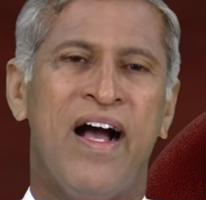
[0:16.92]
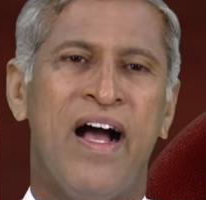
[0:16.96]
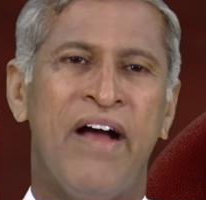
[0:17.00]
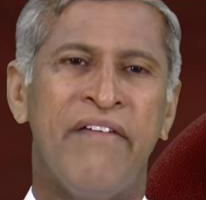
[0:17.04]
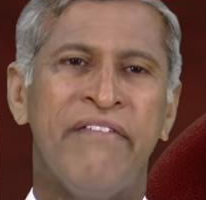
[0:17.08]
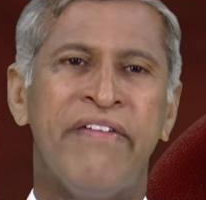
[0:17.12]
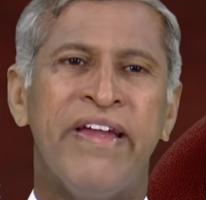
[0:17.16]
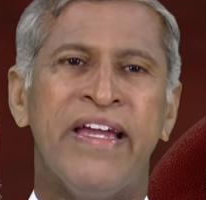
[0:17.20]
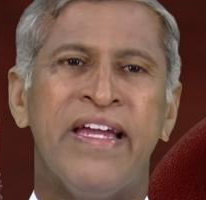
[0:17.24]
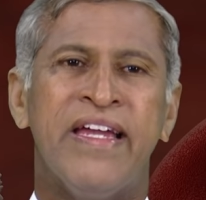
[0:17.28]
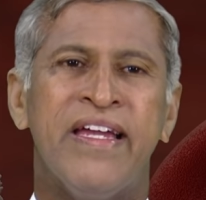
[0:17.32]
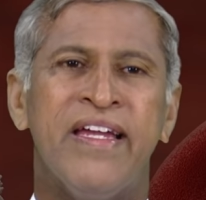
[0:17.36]

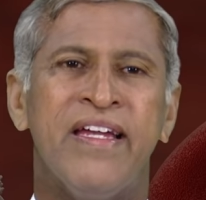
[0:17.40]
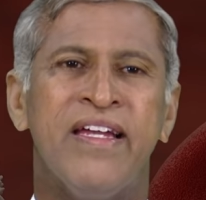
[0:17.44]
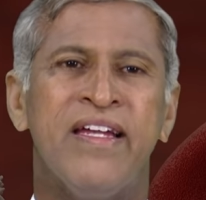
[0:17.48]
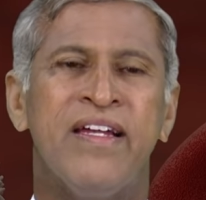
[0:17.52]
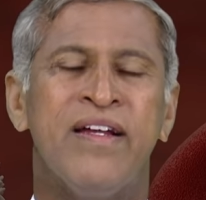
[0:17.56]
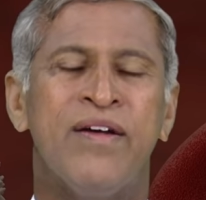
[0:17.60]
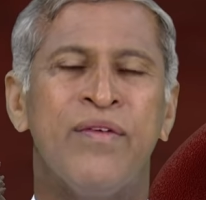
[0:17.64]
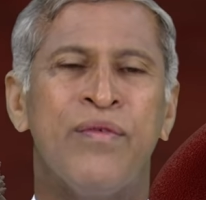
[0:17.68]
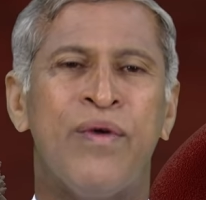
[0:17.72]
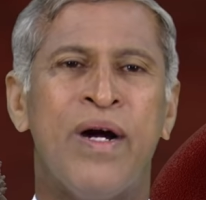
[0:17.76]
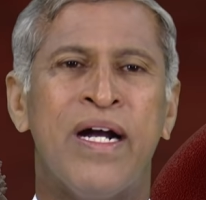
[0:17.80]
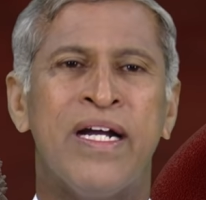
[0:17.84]
అవే
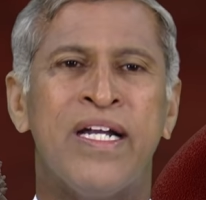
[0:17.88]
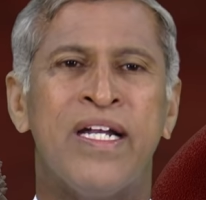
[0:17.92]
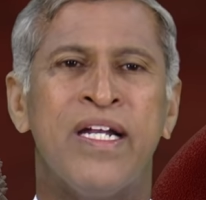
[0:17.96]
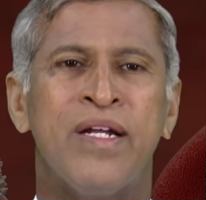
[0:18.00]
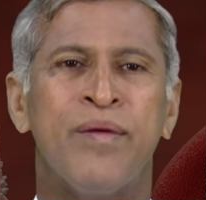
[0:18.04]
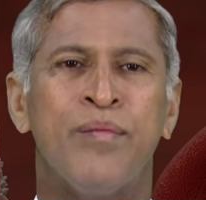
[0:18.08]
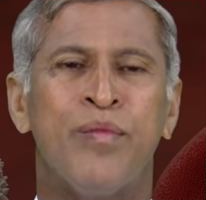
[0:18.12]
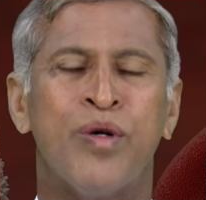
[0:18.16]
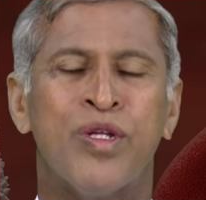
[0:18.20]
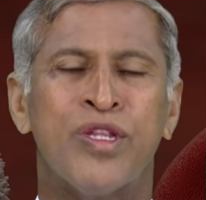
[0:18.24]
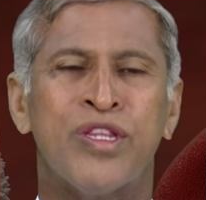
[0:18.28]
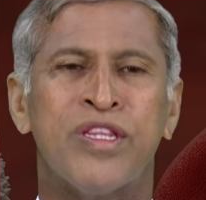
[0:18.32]

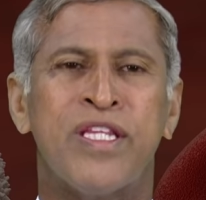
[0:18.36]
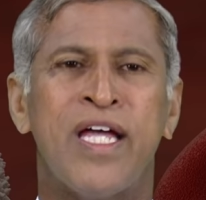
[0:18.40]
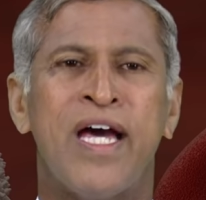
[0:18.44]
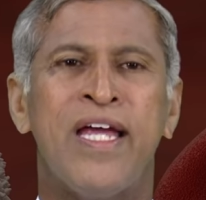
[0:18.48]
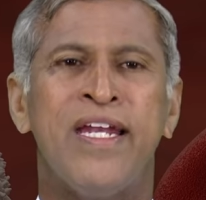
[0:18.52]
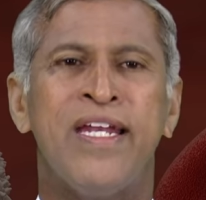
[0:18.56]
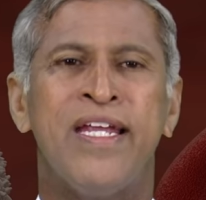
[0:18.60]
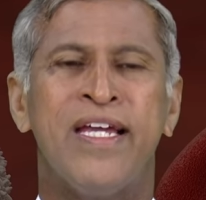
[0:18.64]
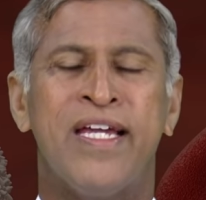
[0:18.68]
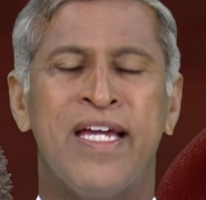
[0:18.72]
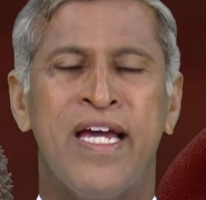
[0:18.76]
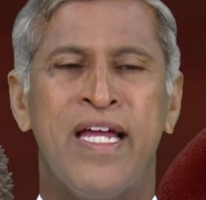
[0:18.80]
వాటిని
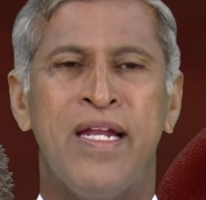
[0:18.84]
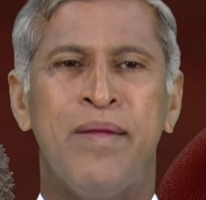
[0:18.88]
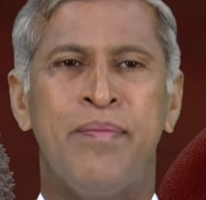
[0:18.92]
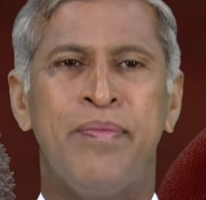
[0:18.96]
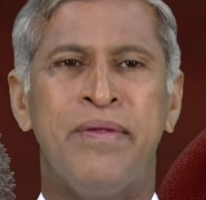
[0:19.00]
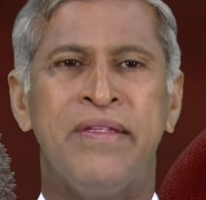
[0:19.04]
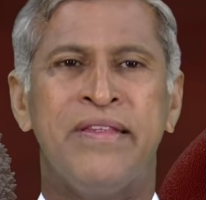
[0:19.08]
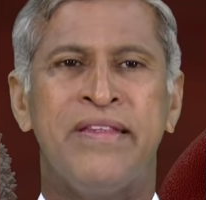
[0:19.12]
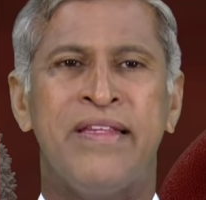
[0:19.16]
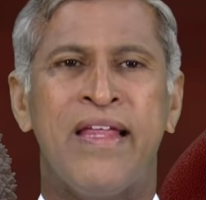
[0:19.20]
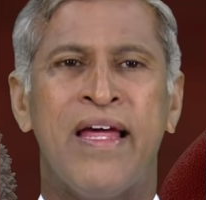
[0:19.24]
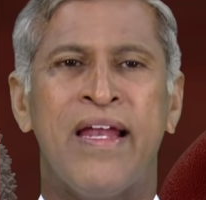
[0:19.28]
మొత్తాన్ని
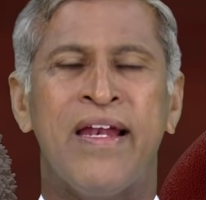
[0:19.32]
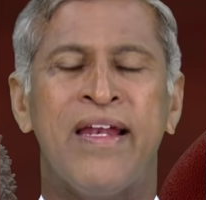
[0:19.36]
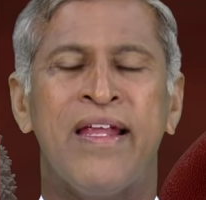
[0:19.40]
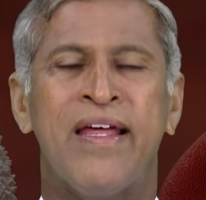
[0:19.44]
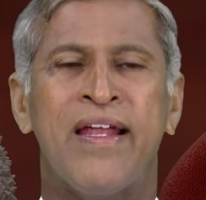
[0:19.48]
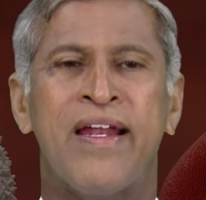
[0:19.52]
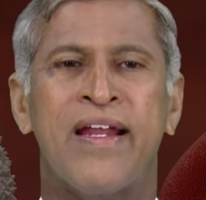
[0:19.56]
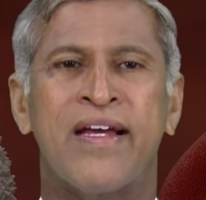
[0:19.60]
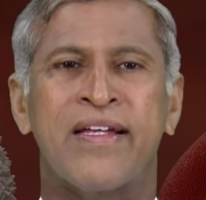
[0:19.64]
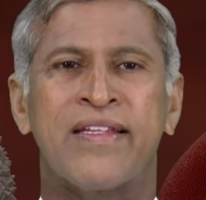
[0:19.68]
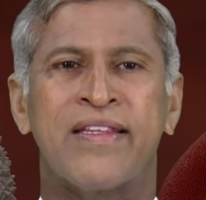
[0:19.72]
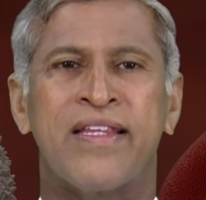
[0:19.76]
కలిపి తెల్ల
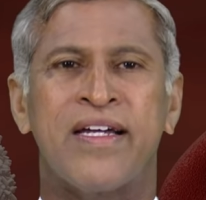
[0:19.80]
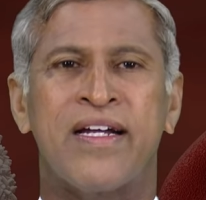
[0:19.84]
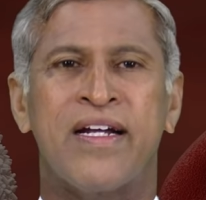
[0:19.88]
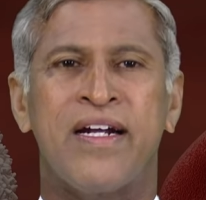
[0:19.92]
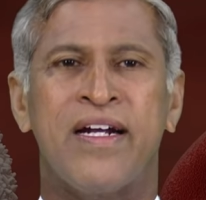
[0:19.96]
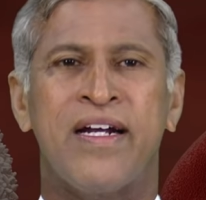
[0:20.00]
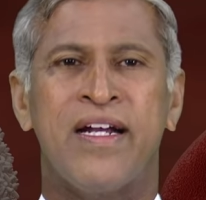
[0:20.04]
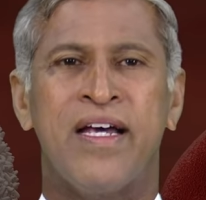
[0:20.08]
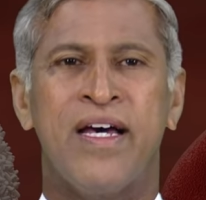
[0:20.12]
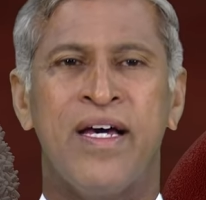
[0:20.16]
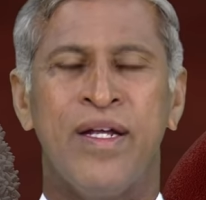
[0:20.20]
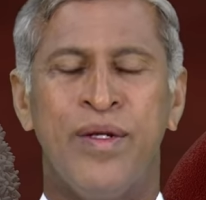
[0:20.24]
రక్త
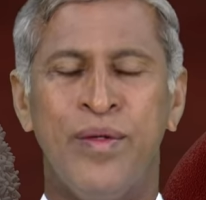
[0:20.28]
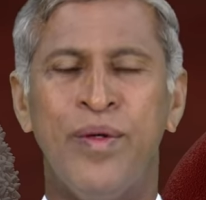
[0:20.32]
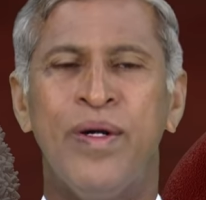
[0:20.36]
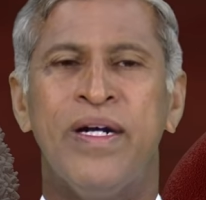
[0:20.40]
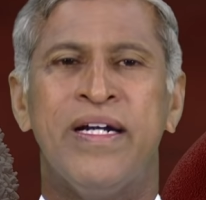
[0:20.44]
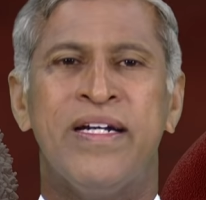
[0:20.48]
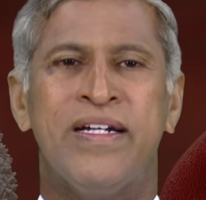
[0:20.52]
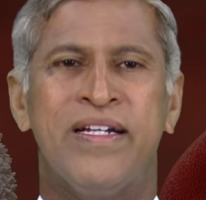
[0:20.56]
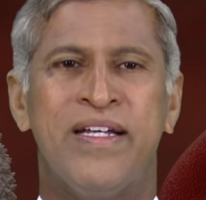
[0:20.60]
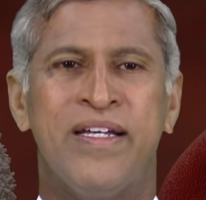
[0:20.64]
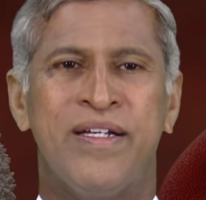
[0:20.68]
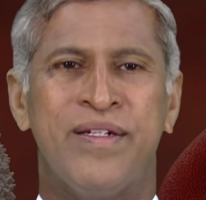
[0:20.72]
కణాలు
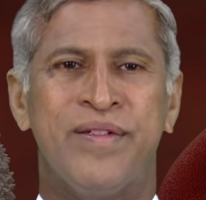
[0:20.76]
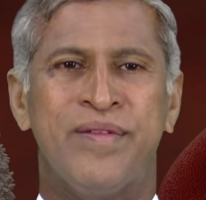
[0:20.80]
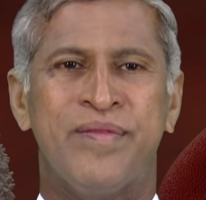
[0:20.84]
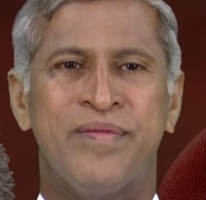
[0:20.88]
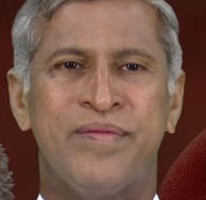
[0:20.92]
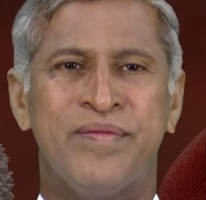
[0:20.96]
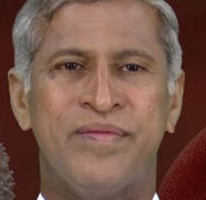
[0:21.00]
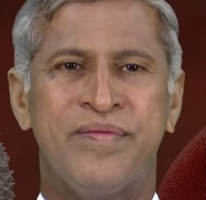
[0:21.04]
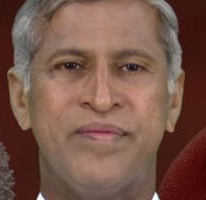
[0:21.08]
అంటారు